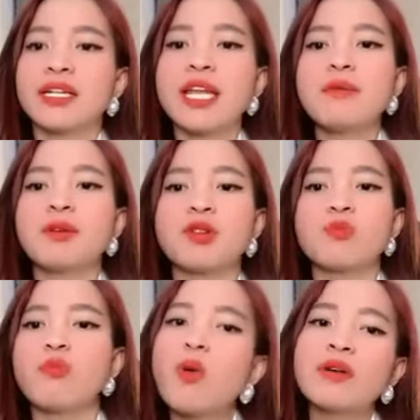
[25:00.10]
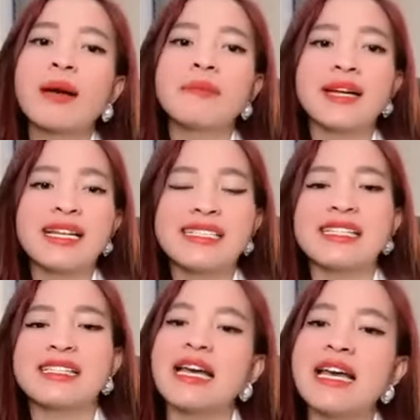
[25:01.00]
Nếu mà trong bốn năm các anh
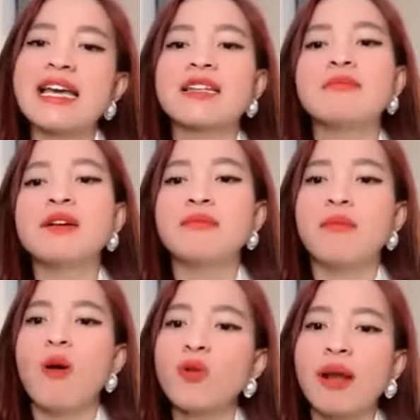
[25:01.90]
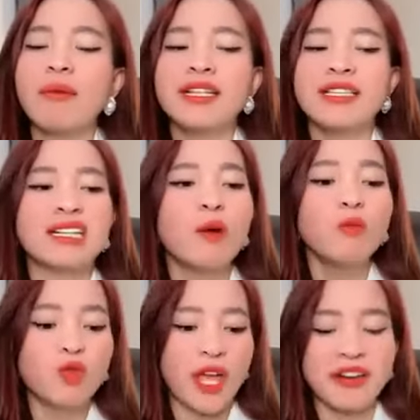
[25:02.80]
chị tệ tới mức bốn năm anh chị
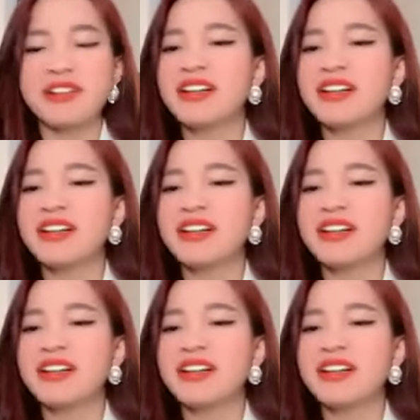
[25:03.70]
không rèn